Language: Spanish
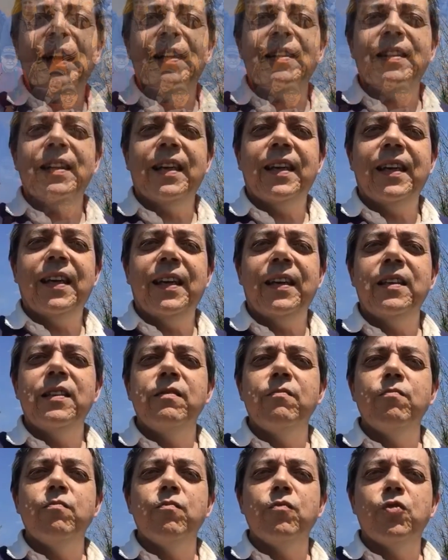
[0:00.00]
Así que
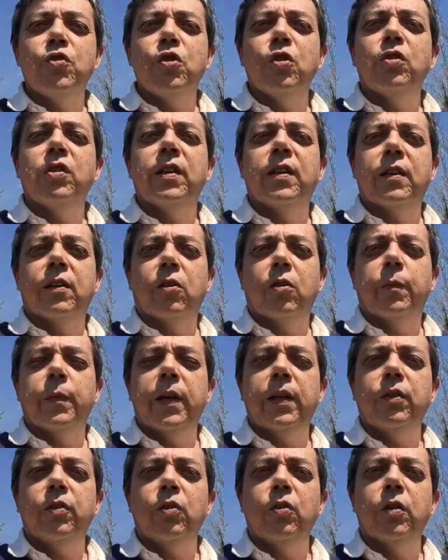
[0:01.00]
yo te
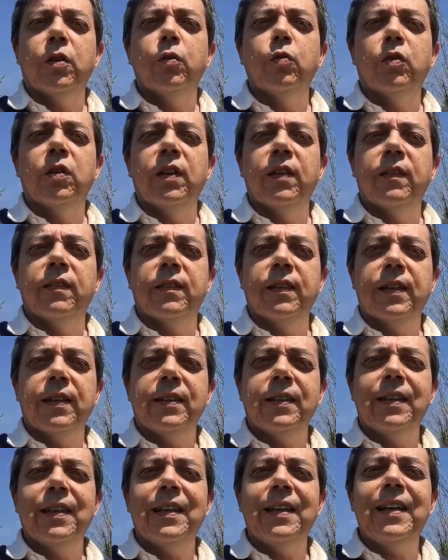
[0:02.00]
recomiendo que
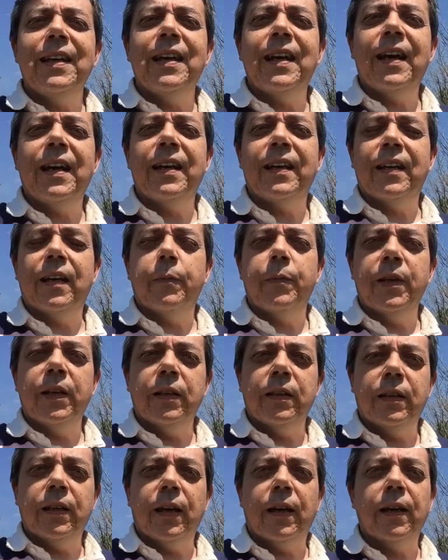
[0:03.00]
utilices la
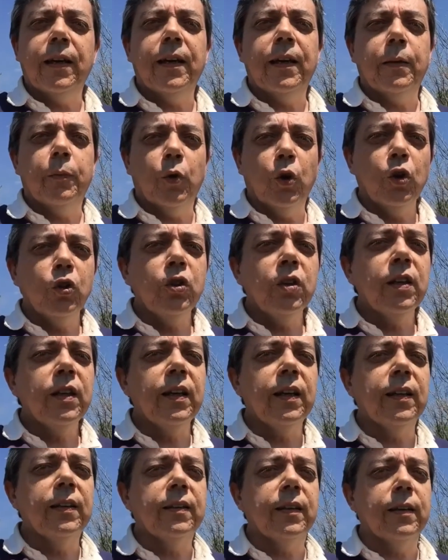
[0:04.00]
herramienta eBot,
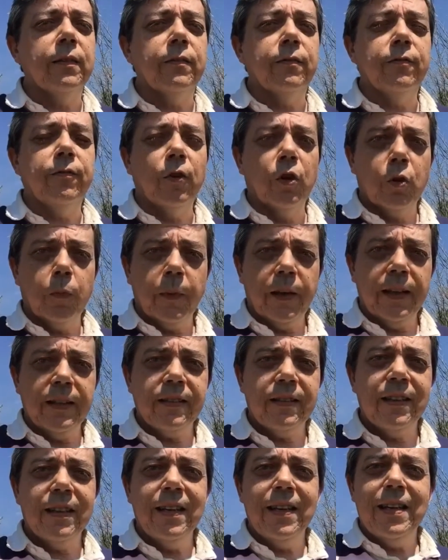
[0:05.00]
que te
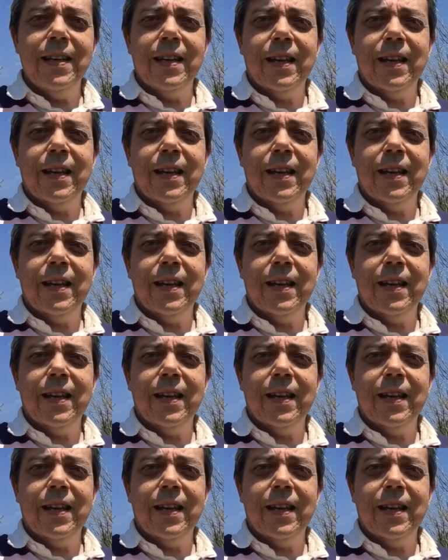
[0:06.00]
informes,